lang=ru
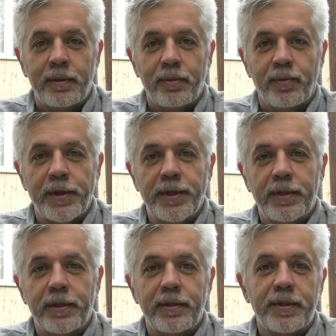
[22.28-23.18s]
Ну, в
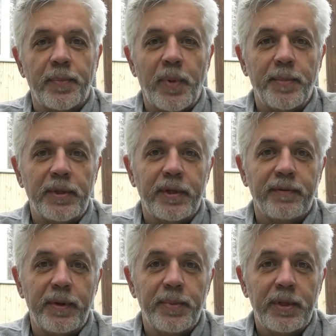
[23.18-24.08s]
какие-то незапамятные
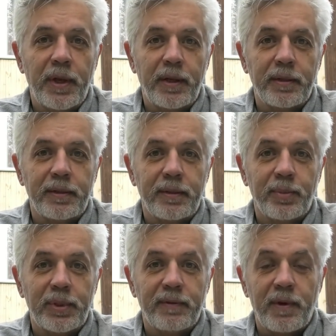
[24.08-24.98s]
времена, это
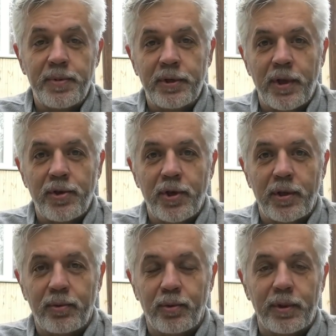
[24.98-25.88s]
было вообще
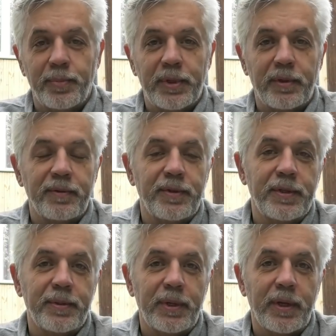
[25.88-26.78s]
начало года, 1
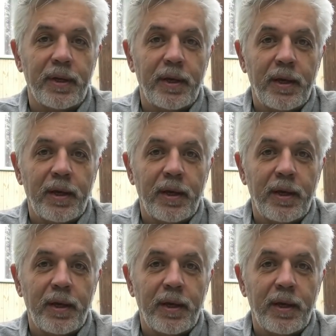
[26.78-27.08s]
сентября.